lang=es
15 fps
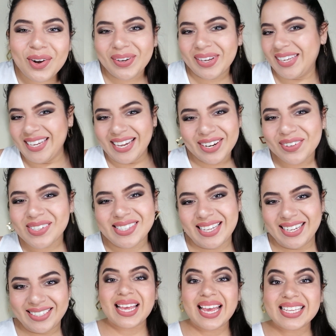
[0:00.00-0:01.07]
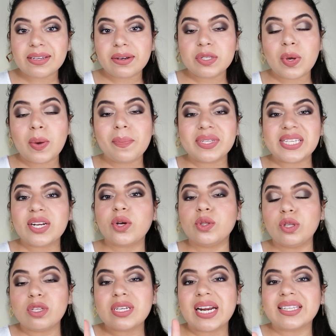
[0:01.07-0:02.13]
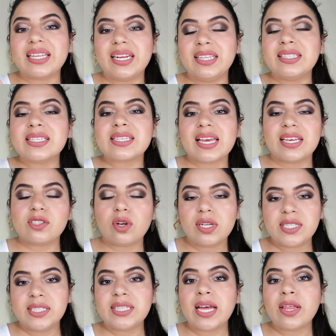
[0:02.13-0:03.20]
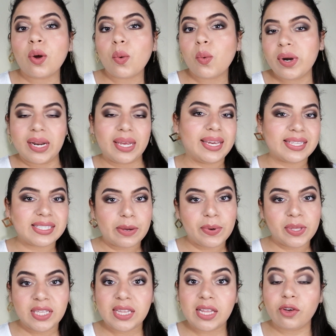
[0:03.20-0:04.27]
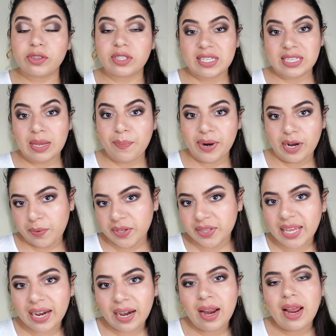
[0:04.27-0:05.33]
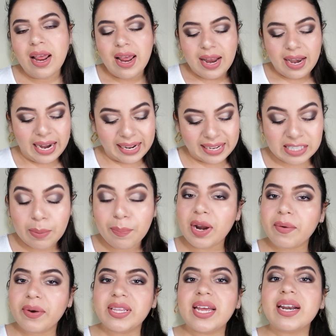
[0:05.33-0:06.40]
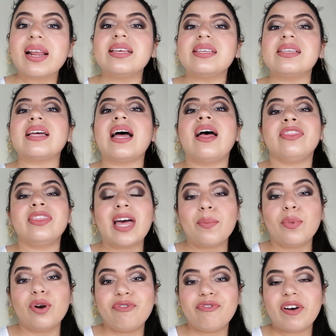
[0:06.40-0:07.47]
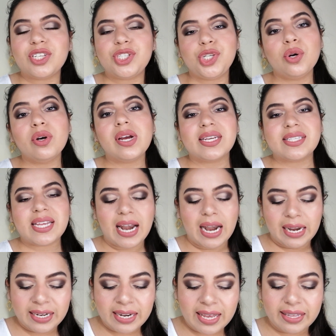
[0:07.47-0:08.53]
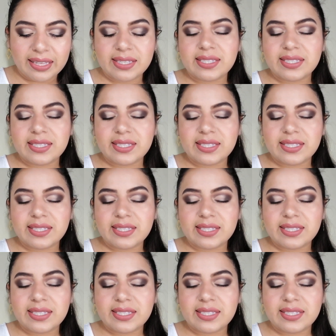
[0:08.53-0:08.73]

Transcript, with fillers: lo que ya no está. Esa vez voy a empezar con dos carteritas que he solicitado, una ya está vendida y otra está para vender. La que está para vender es esta Double Fashion que es de la línea de